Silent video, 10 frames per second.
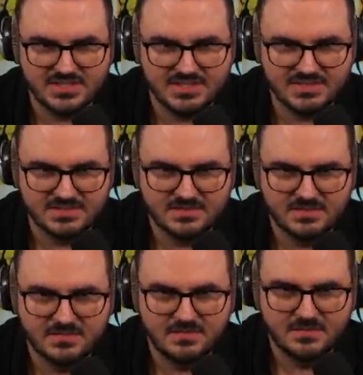Alter.
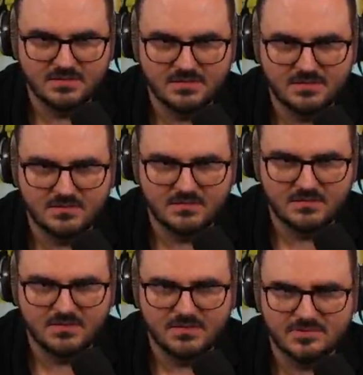
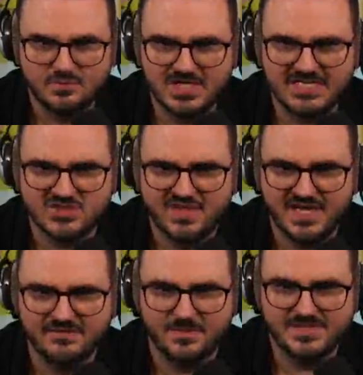Du Dreckschwein,
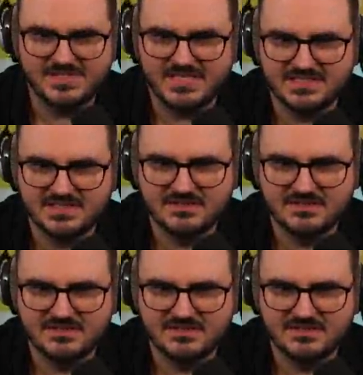verpiss dich.